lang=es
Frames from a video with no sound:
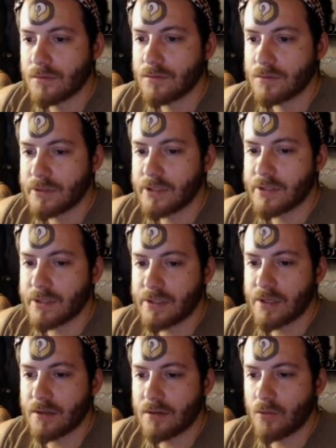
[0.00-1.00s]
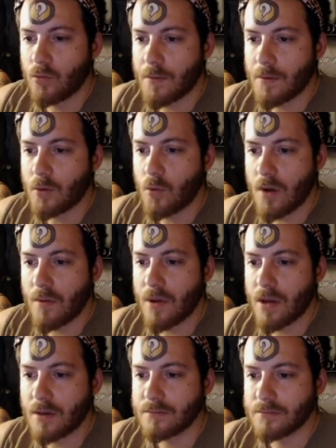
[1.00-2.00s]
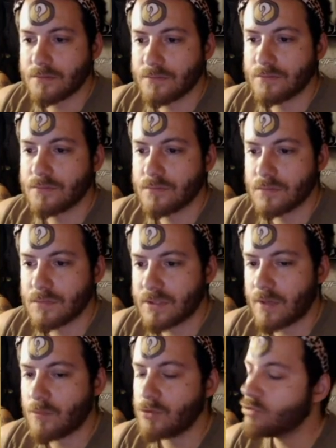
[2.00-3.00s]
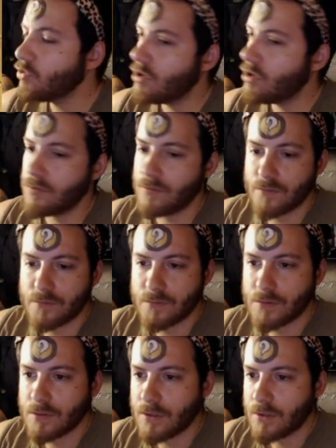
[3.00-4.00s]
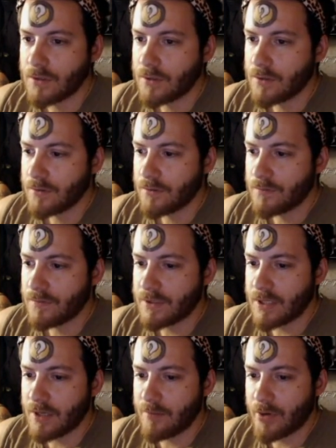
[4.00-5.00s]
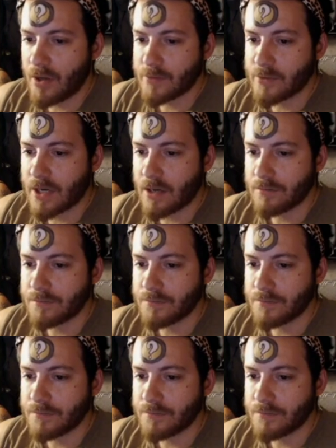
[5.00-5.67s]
7-7, 9-9. Está muy chulo. Fetén, pero ya hemos ganado.